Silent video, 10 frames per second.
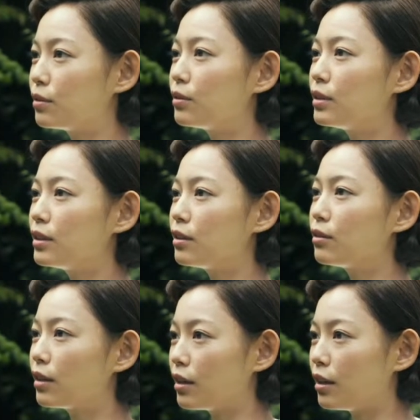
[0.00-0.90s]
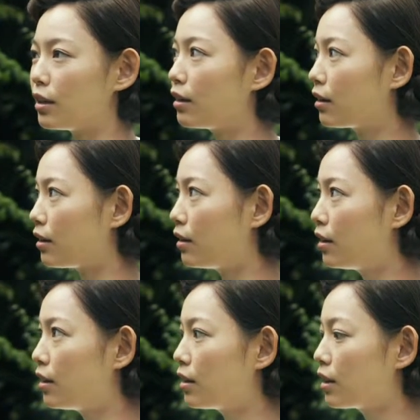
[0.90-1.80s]
ふとした時に、なんか
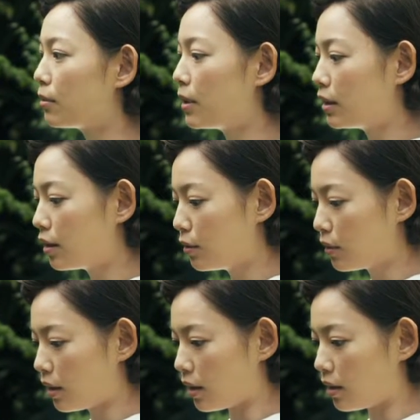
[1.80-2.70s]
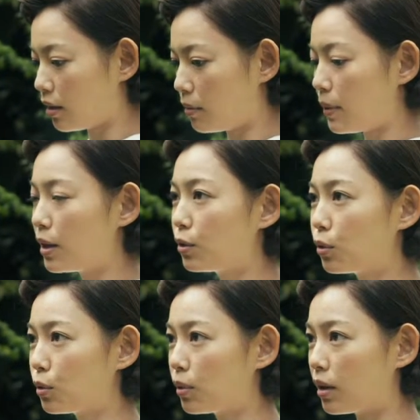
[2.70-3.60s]
決まった時、
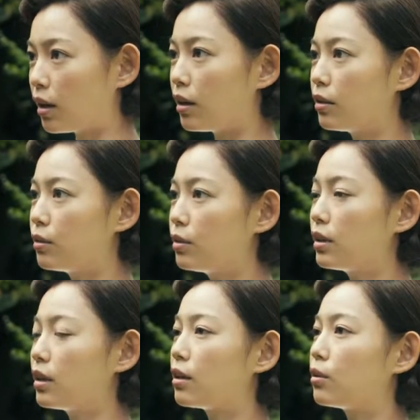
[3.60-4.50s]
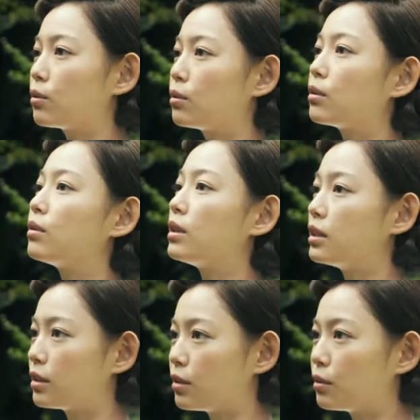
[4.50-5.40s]
イベントとかの時に着ることが多いんですけ